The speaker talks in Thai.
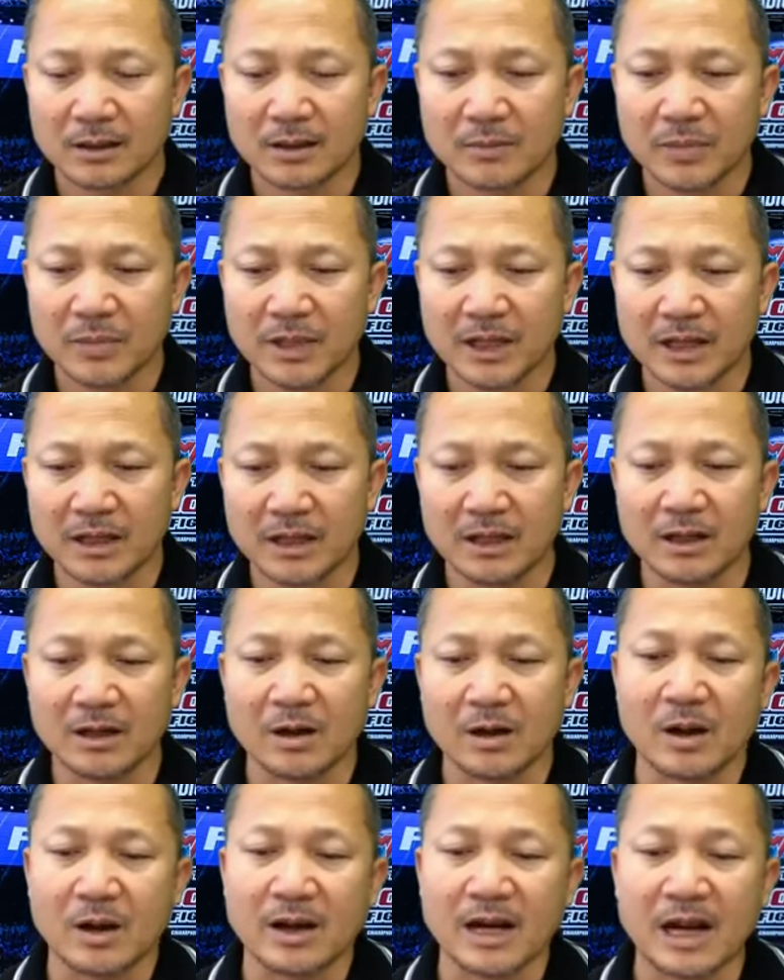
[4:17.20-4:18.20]
พี่น้
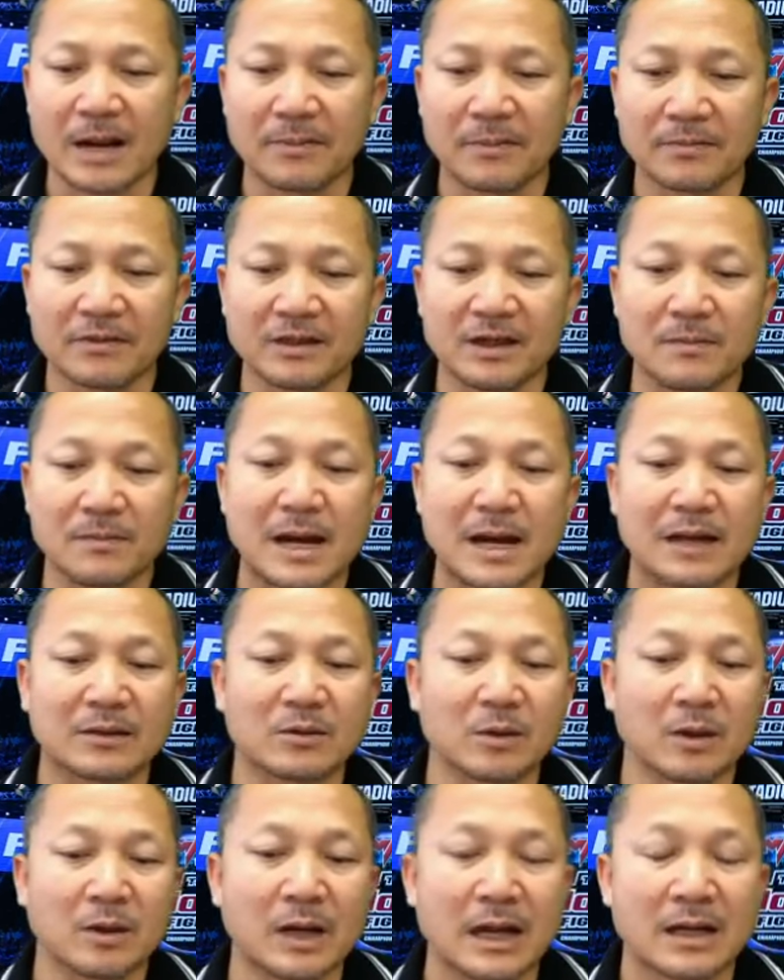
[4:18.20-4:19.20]
อยครับเสื้อบาสตัว
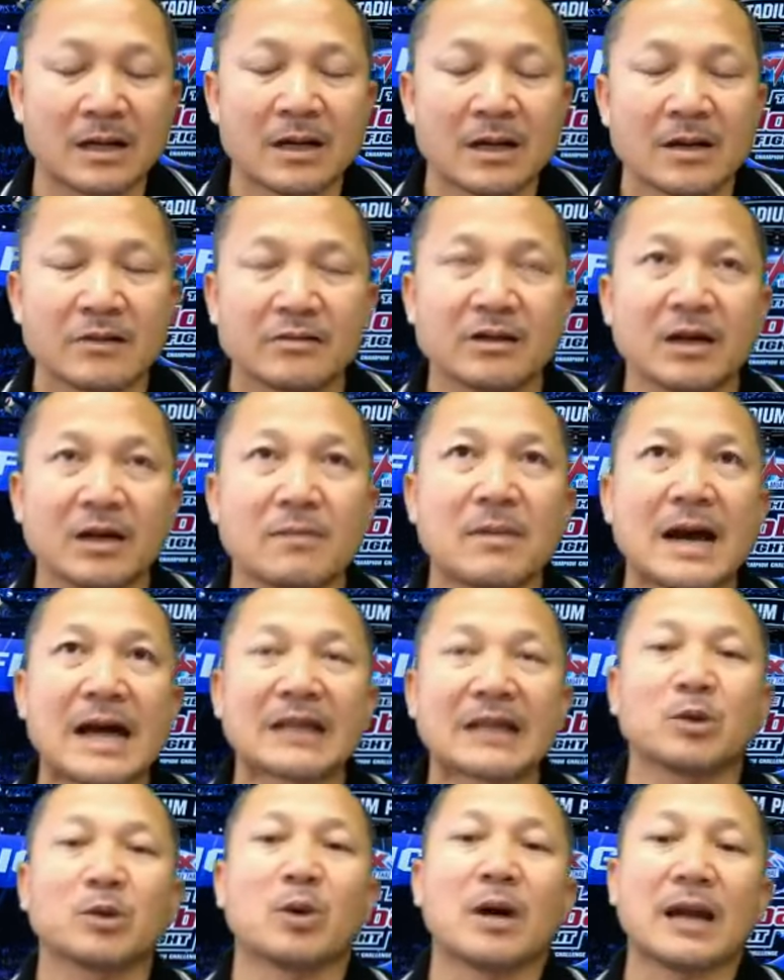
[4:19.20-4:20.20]
เท่าไหร่เสื้อบาส
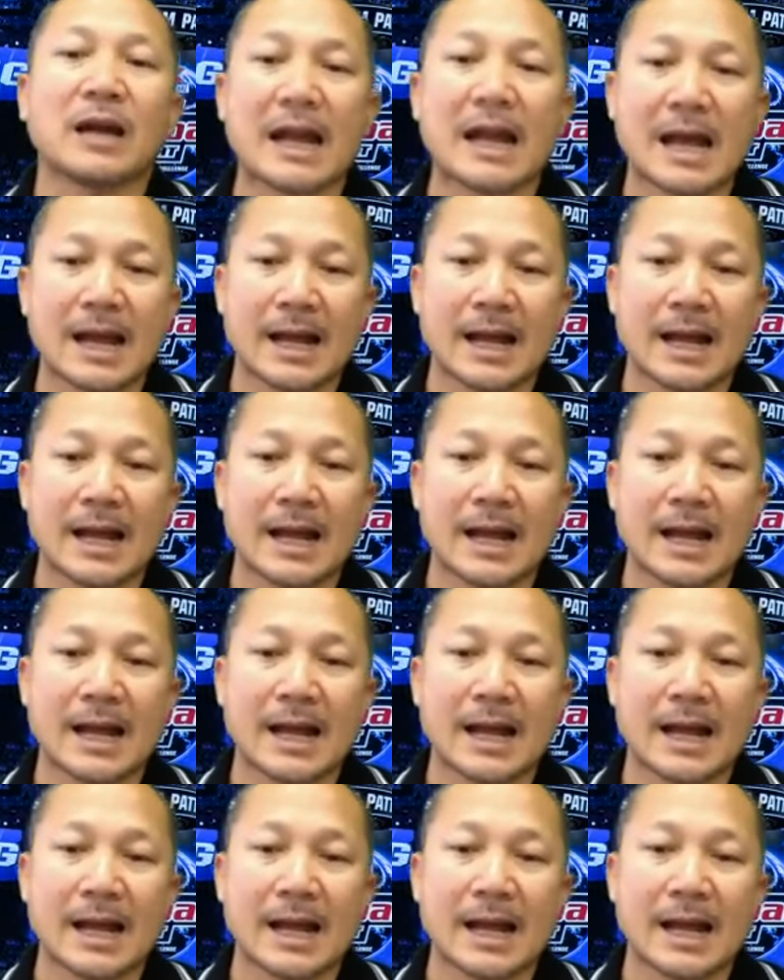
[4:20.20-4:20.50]
ตัวละ